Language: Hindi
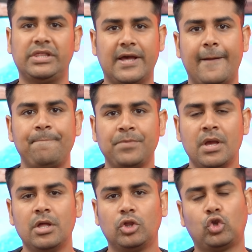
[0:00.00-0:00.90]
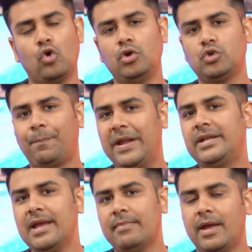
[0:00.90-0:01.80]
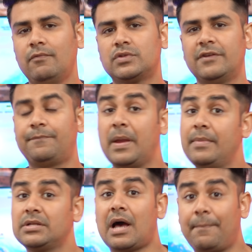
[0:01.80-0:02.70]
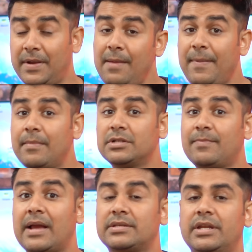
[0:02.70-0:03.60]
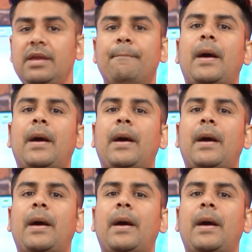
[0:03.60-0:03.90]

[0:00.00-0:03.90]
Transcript: चलता है तो जो पेटीएम है वो सिर्फ पेमेंट अपने पेमेंट्स बैंक से नहीं